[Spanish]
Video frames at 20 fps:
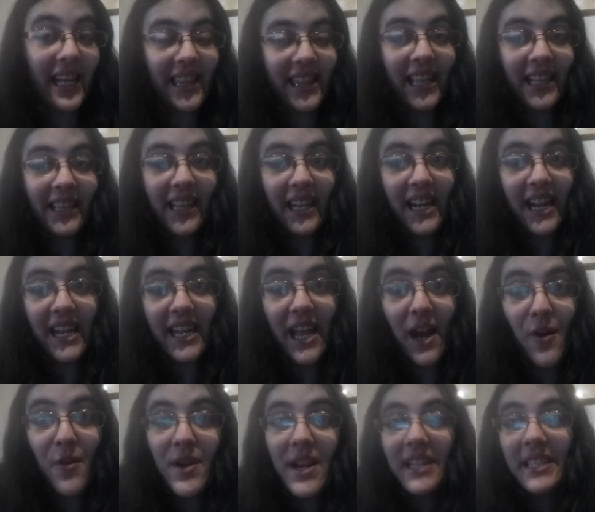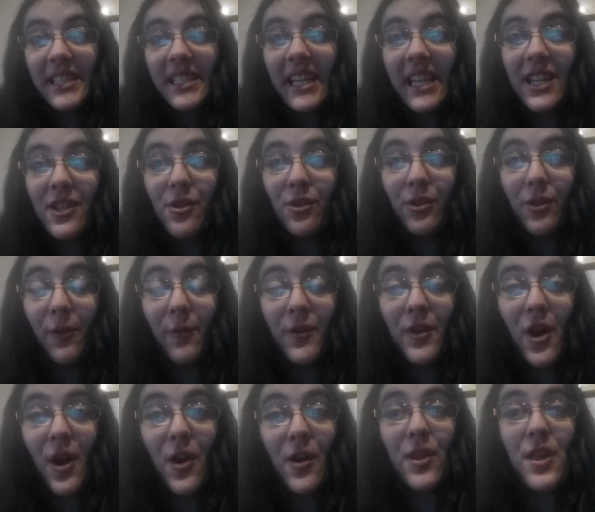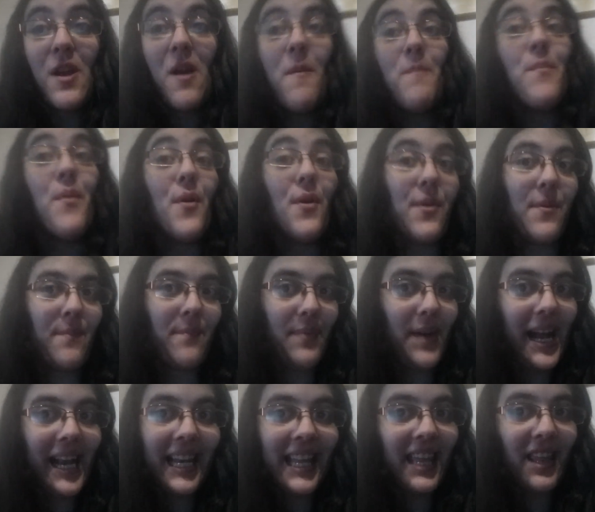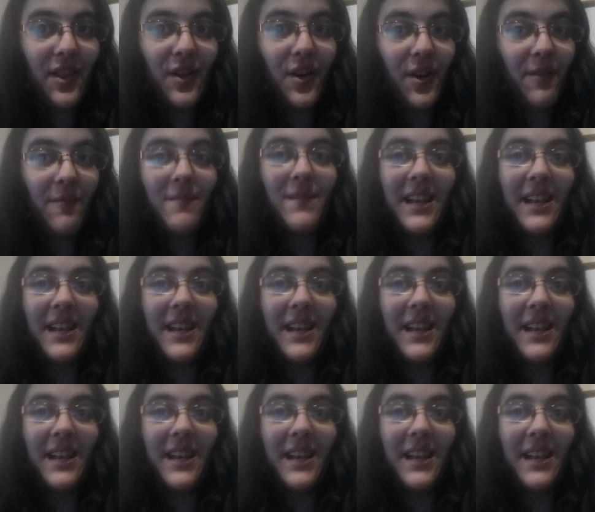etcétera, y aún así YouTube no lo dio por válido,